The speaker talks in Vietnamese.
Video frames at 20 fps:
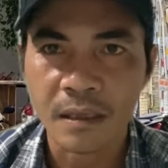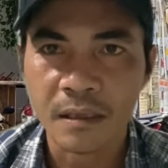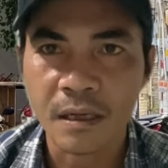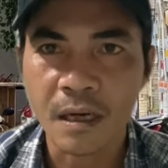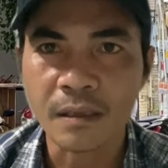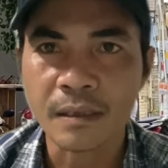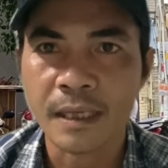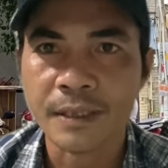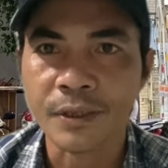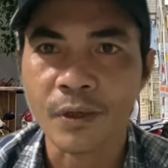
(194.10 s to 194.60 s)

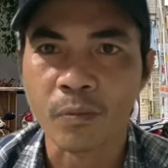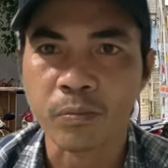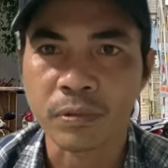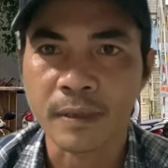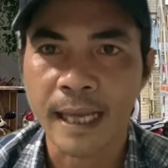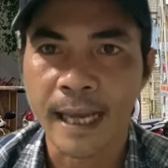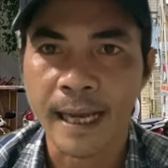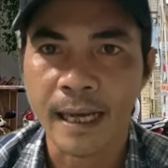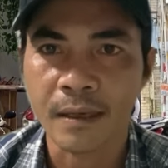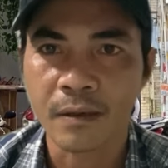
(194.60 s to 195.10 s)
rất là nhục
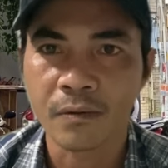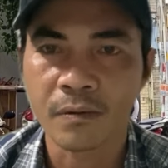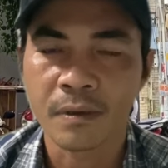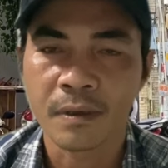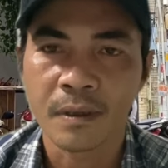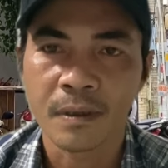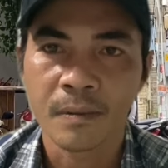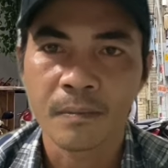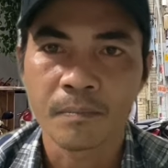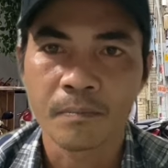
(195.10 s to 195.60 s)
nhã luôn
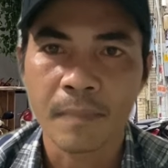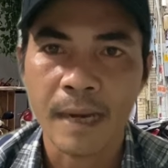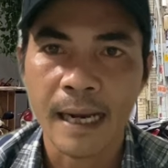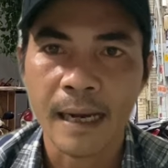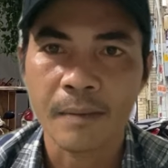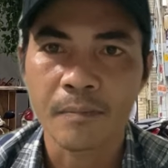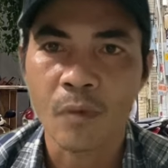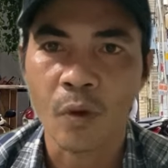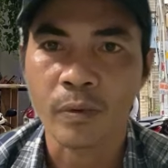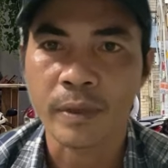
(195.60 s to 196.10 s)

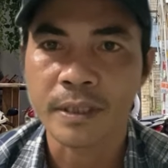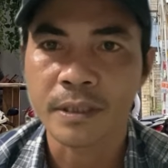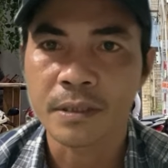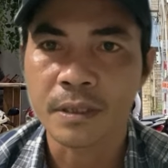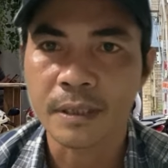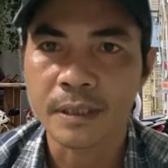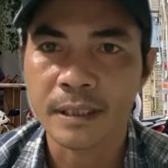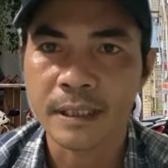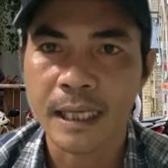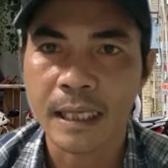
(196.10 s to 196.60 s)
mang một cái
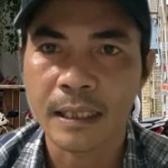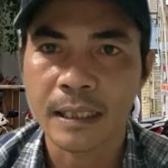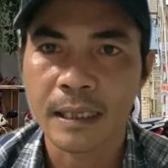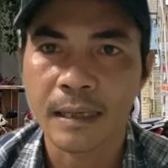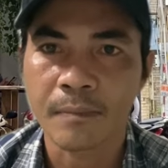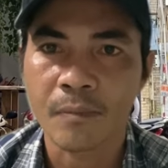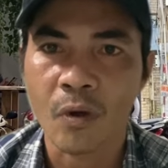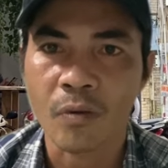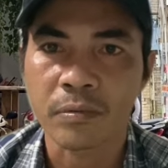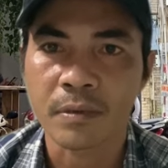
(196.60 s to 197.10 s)
chức danh
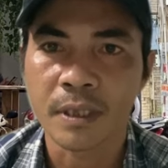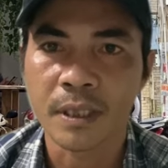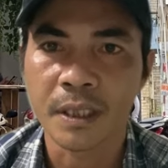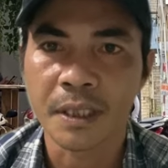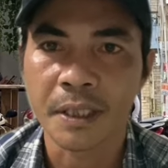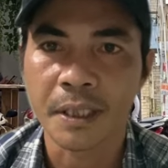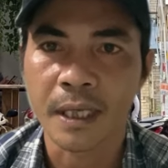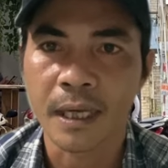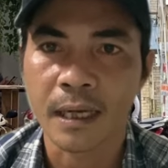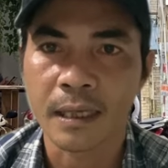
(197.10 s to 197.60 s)
là một
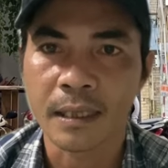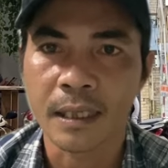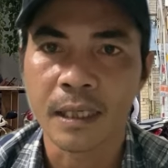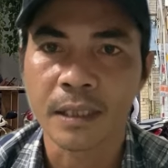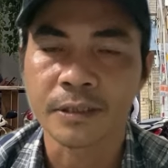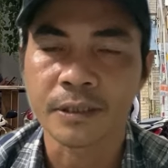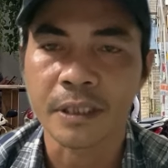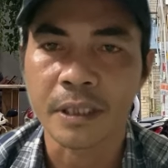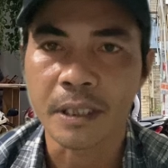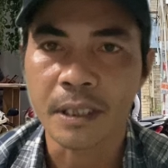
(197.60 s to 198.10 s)
người à,
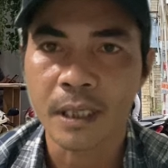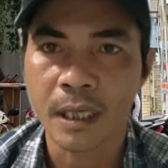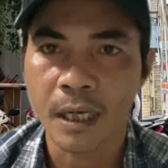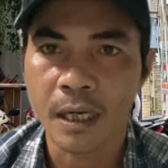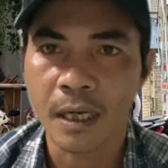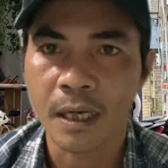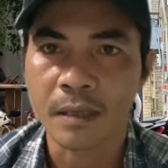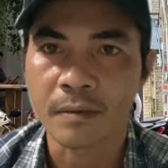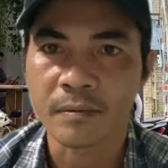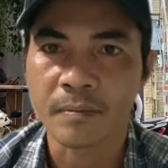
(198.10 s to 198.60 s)
nghệ sĩ
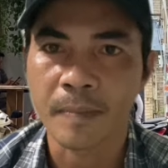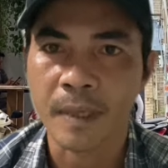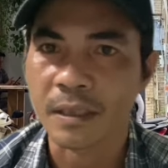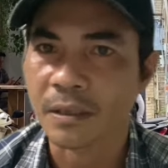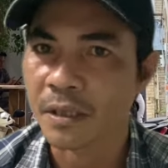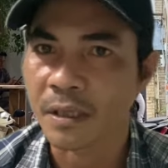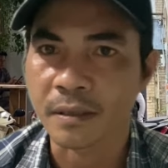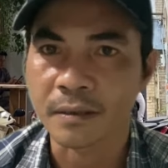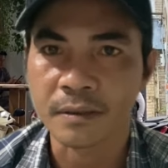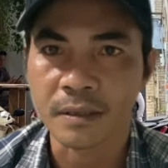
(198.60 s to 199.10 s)
hờ mà
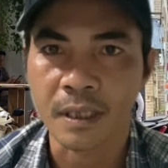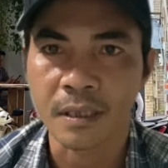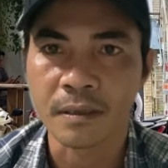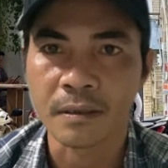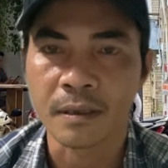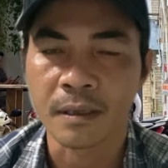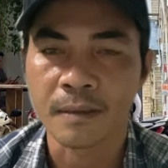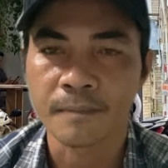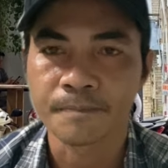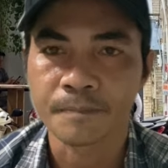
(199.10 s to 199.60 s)
thiệt tình